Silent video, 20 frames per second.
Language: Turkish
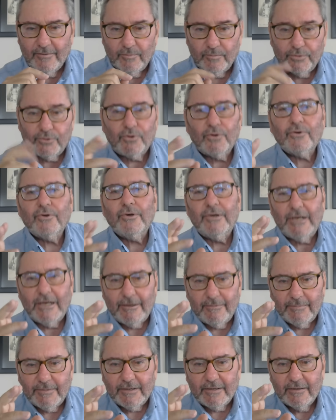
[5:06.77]
Bu çok
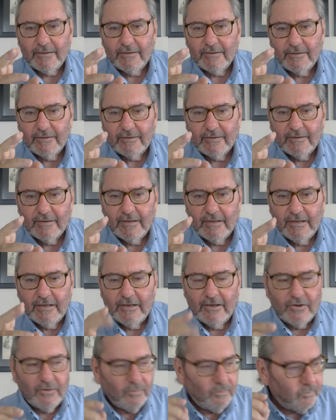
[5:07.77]
önemli.
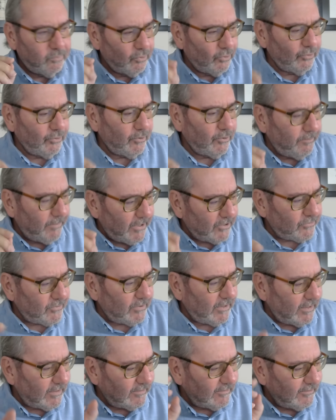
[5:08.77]
Bunu
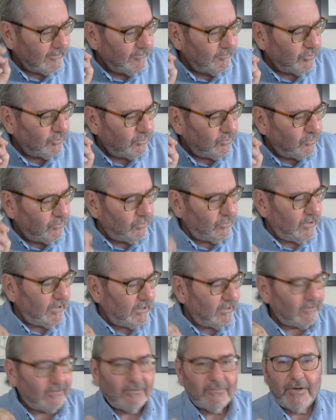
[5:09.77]
başardığımız gün
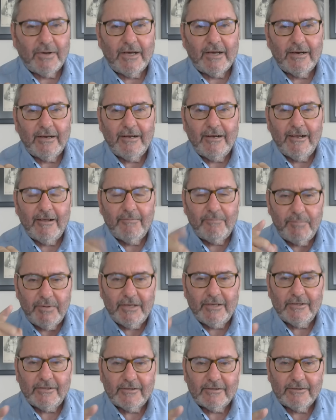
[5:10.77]
itibariyle
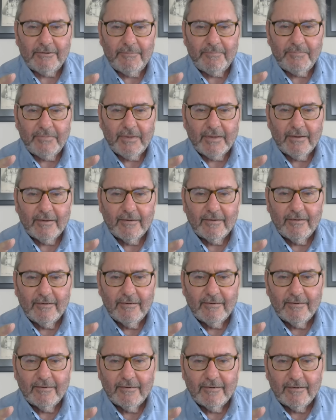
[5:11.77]
biz
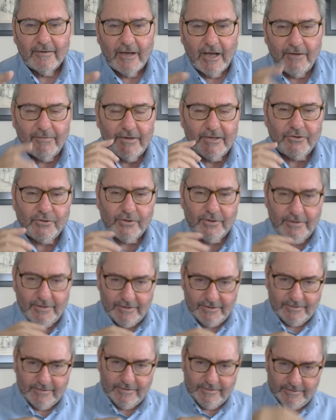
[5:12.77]

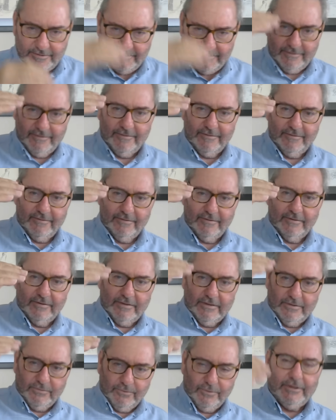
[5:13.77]
havacılık
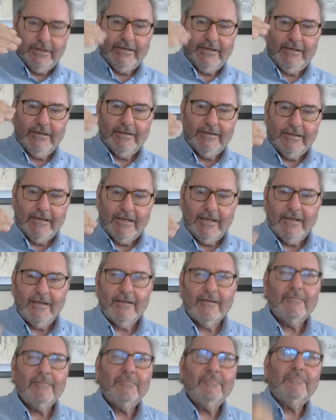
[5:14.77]

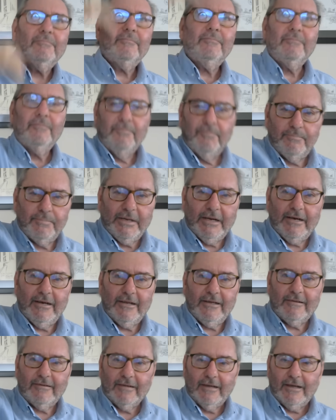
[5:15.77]
olayında bir
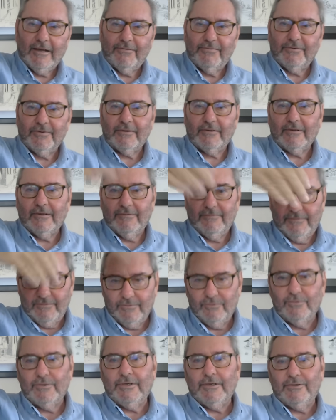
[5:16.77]
lig daha
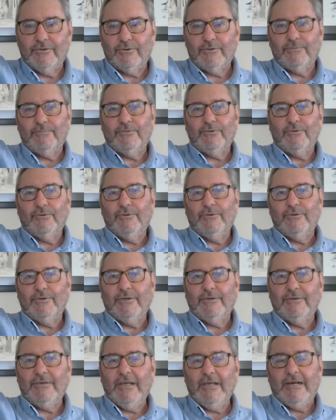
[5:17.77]
yukarı çıkmış
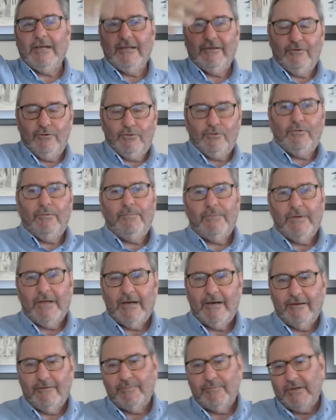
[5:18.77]
olacağız. Herhalde
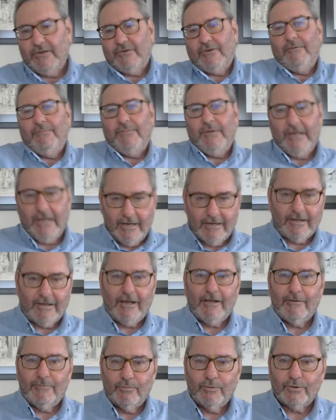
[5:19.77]
süperlik. başka bir yer
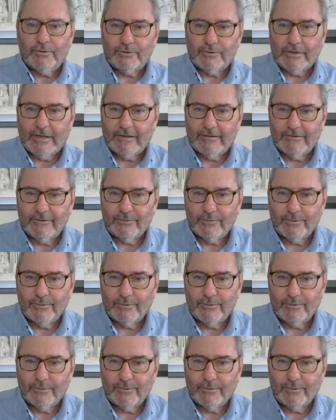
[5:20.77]
kalmıyor zaten.